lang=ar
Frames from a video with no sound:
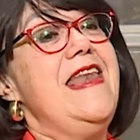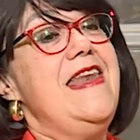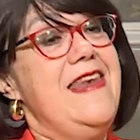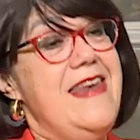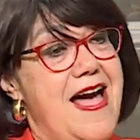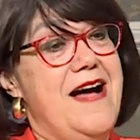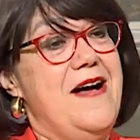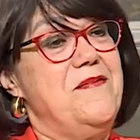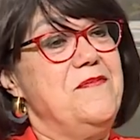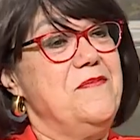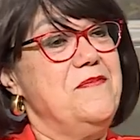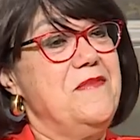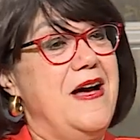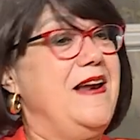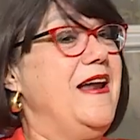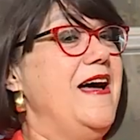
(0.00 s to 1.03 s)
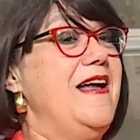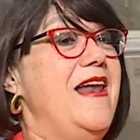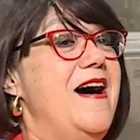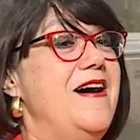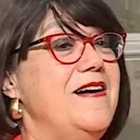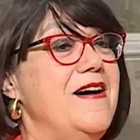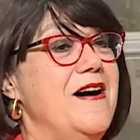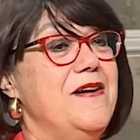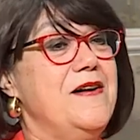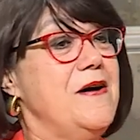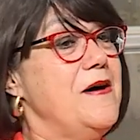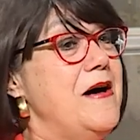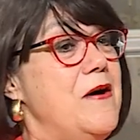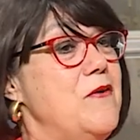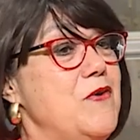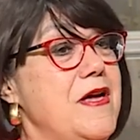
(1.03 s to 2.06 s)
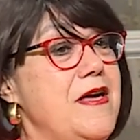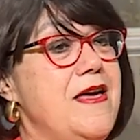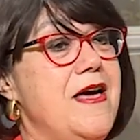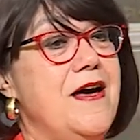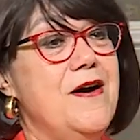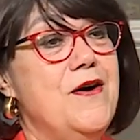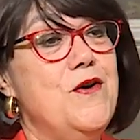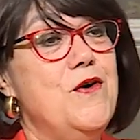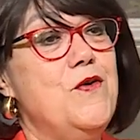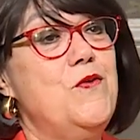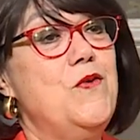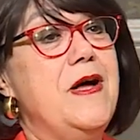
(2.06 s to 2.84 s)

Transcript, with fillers: نعم العلاقة قوية م.